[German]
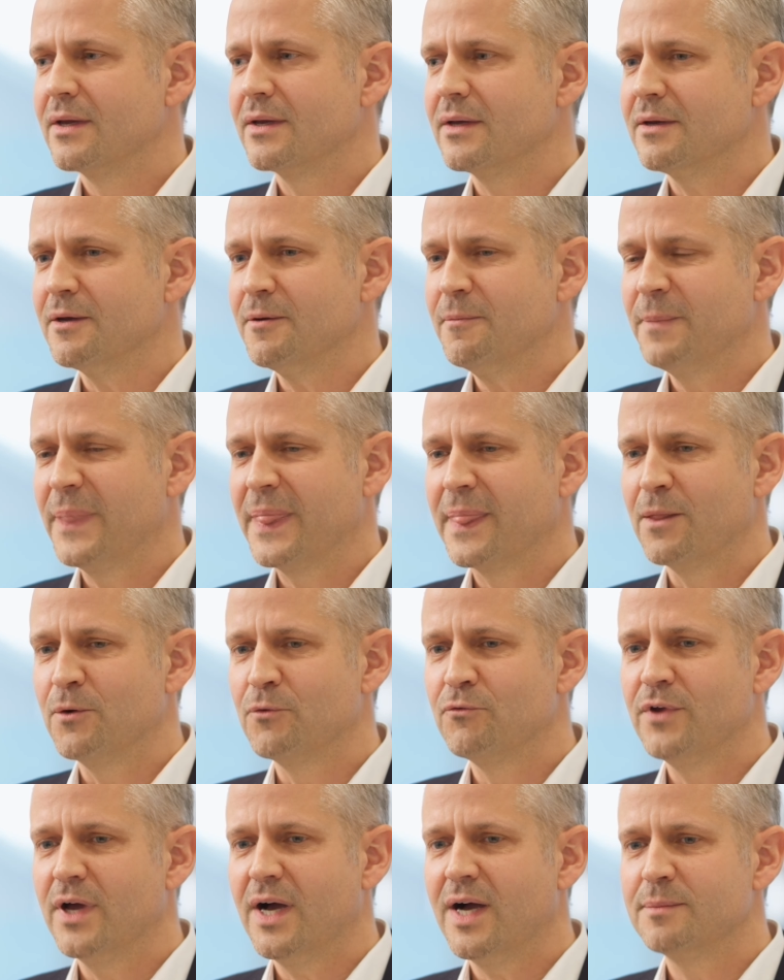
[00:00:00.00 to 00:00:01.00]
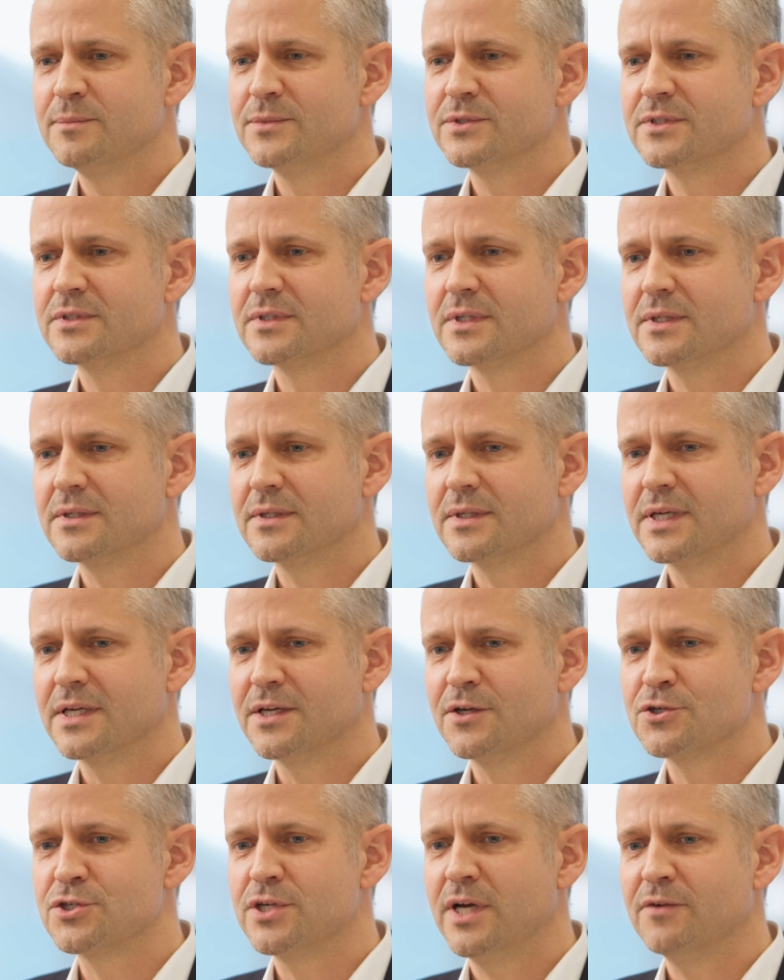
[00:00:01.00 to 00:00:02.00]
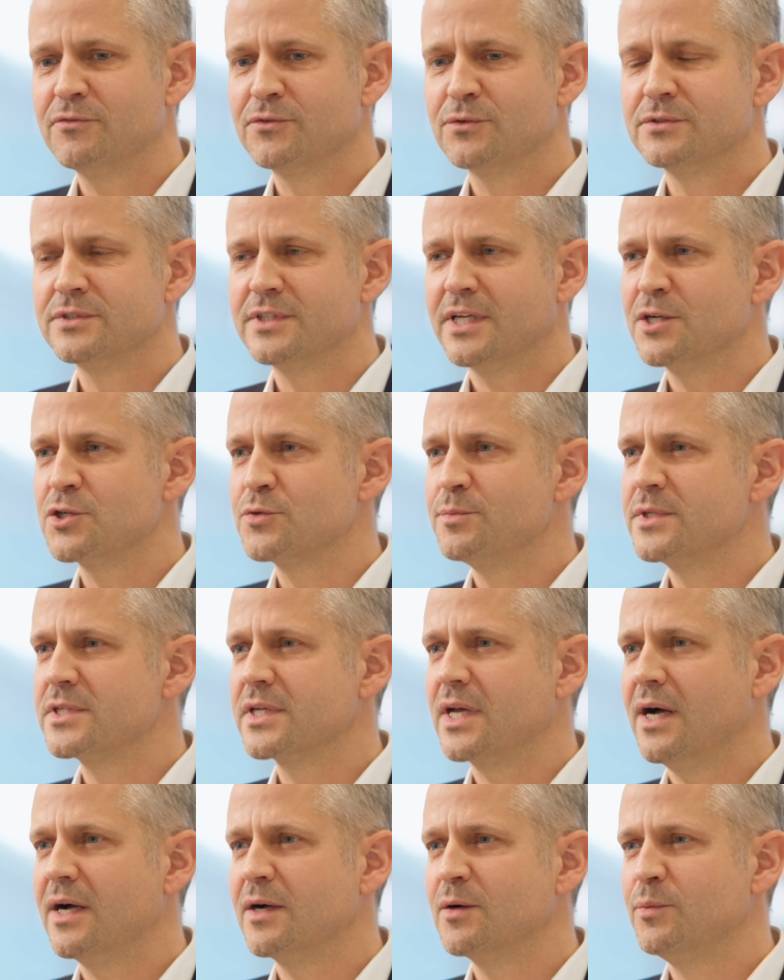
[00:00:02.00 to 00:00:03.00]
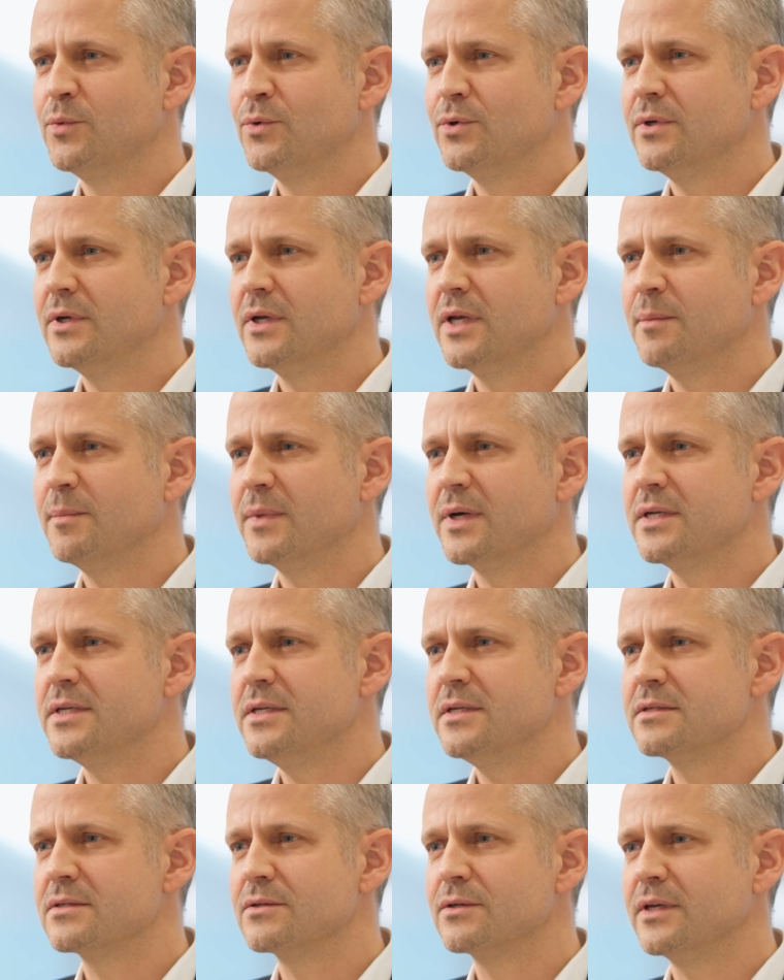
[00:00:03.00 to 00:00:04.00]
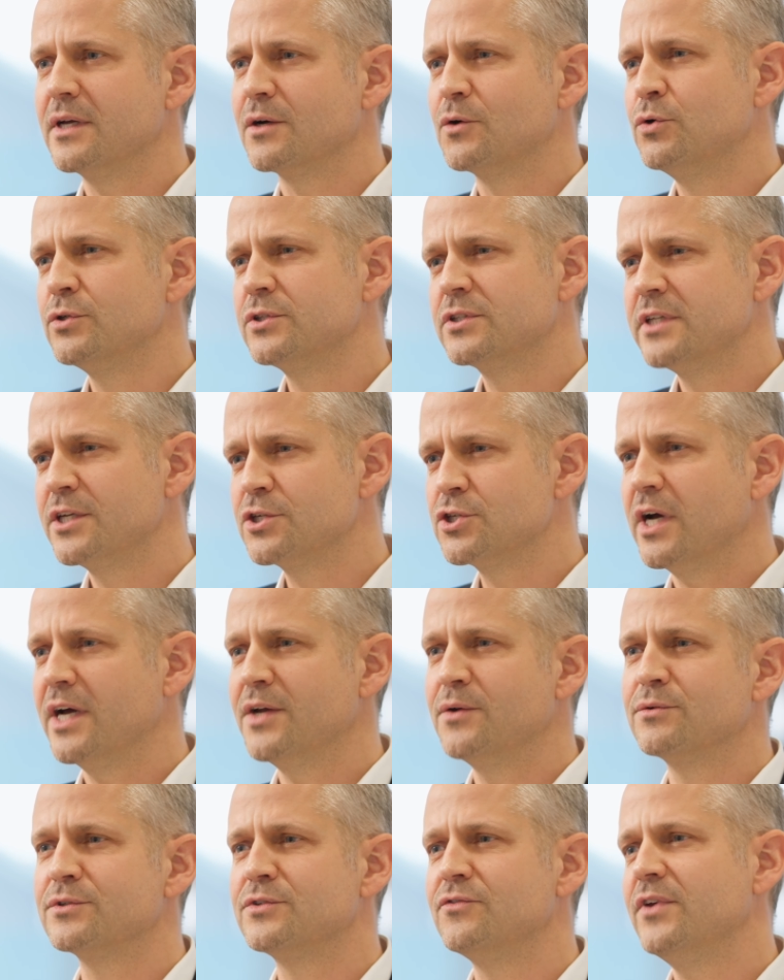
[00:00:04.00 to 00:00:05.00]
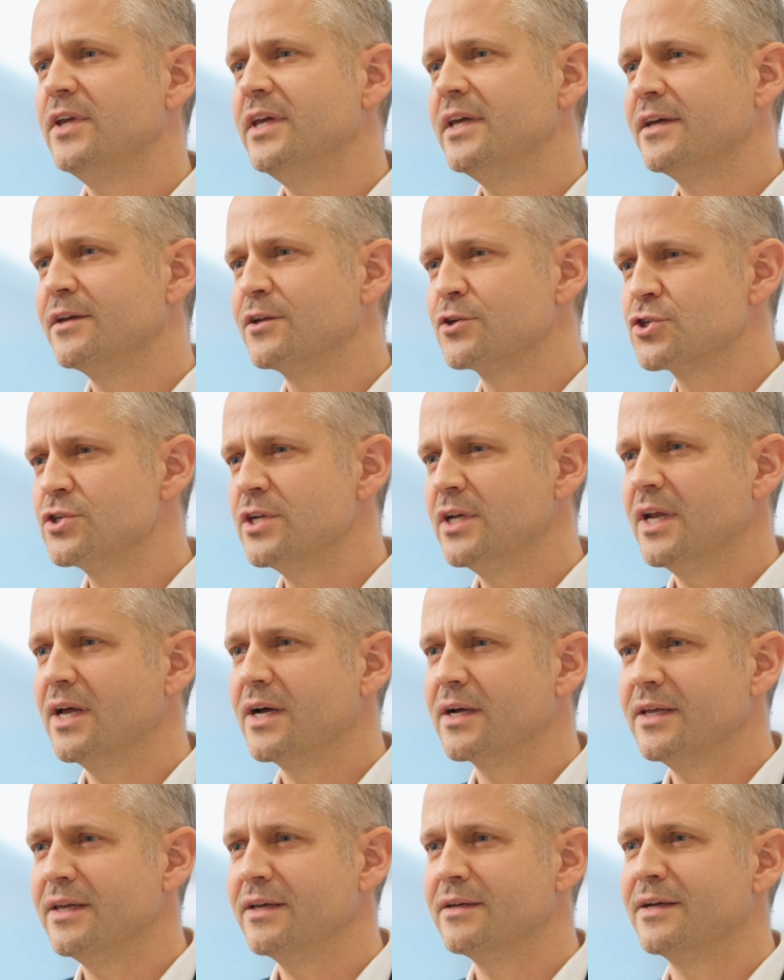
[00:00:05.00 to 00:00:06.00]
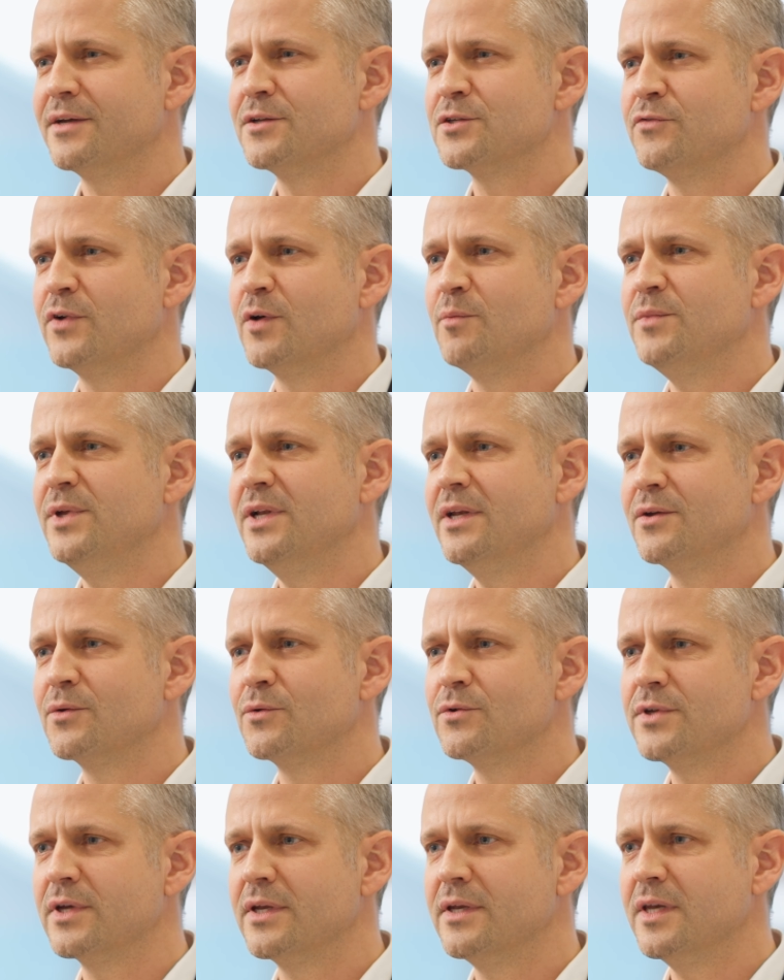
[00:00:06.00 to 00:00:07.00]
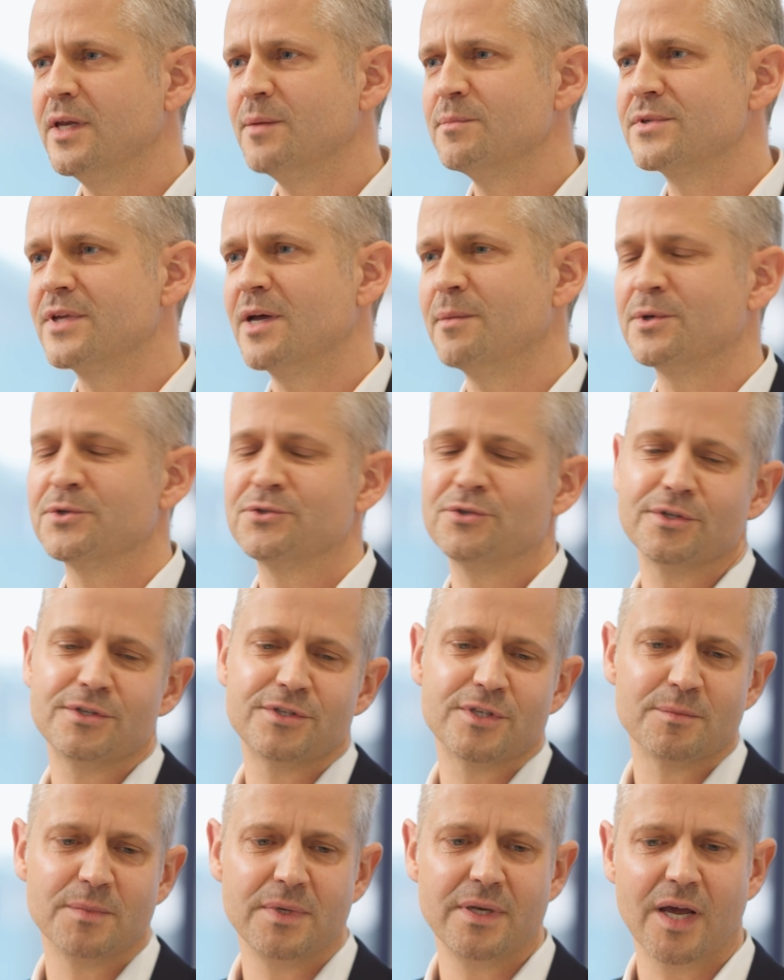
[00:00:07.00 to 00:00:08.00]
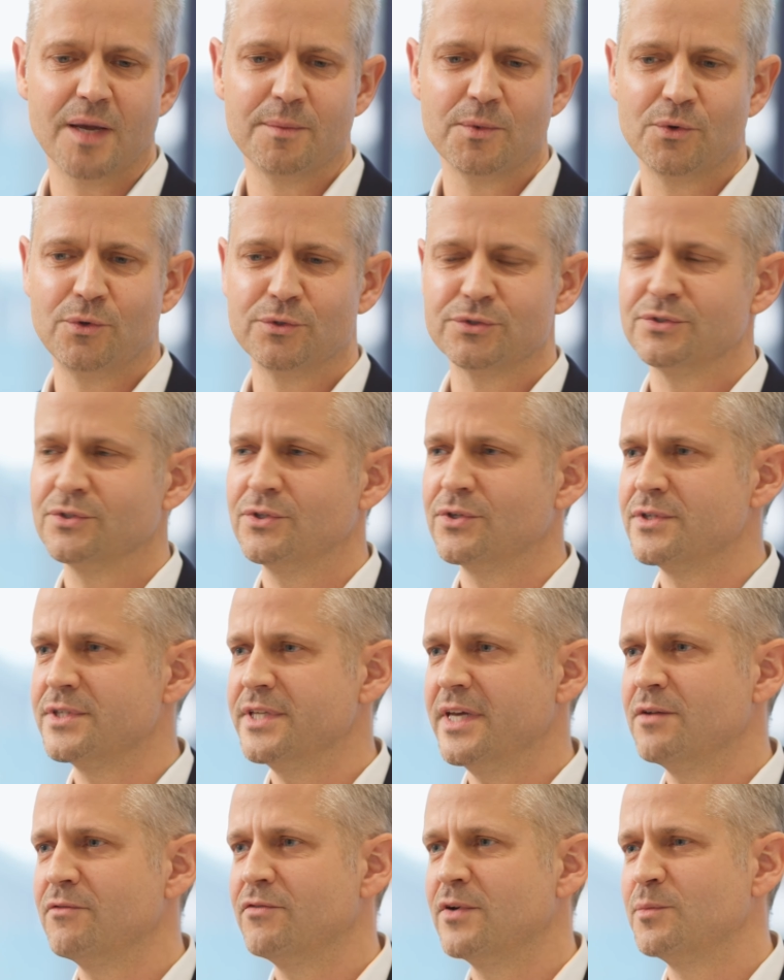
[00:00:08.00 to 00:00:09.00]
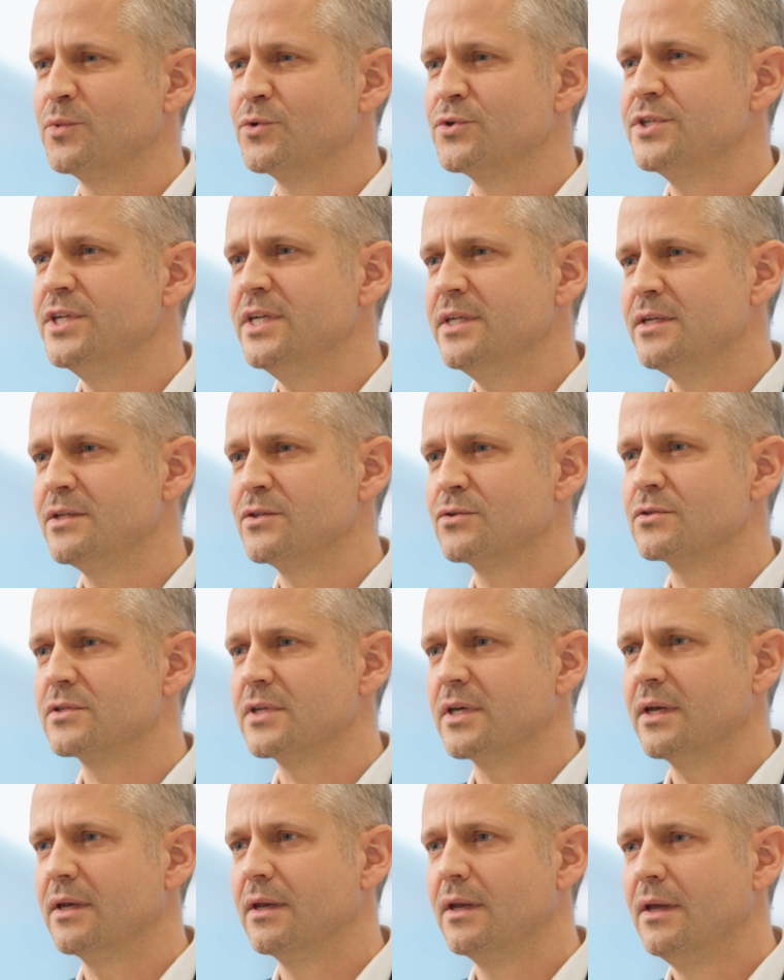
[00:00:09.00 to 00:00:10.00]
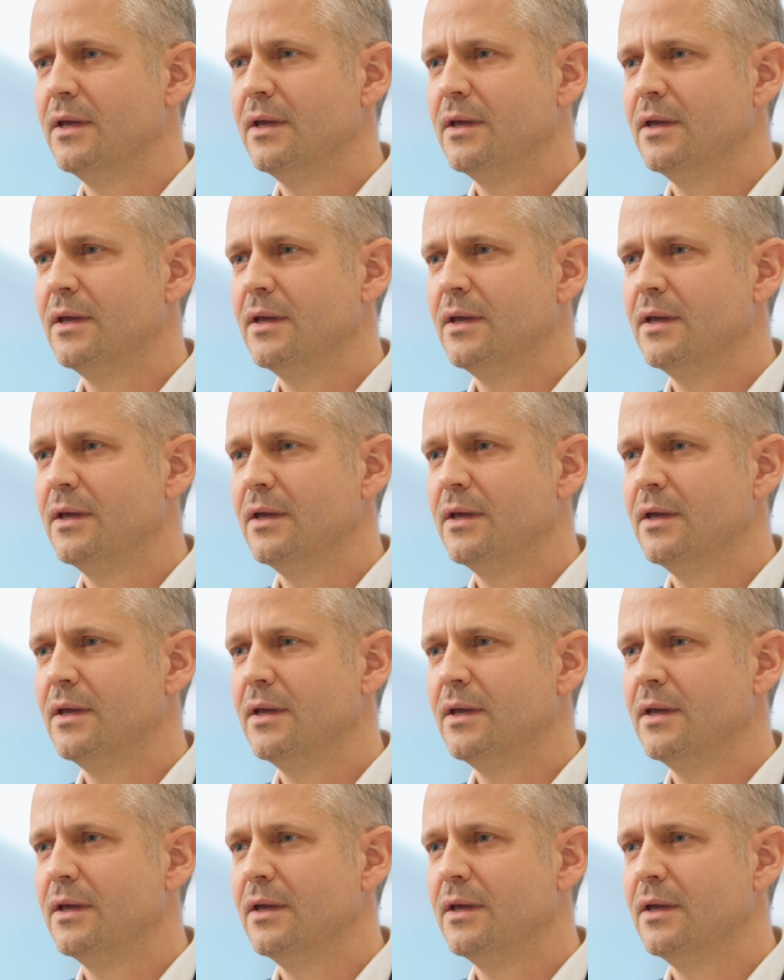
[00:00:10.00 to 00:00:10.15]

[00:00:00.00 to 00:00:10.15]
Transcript: Ähm, und wir haben es äh, geschafft, uns als Schmitz Cargobull immer diese ja, kurzen Entscheidungswege, das schnelle Agieren eines Familienunternehmens, aber trotzdem in einem großen Konzernverbund tätig zu sein,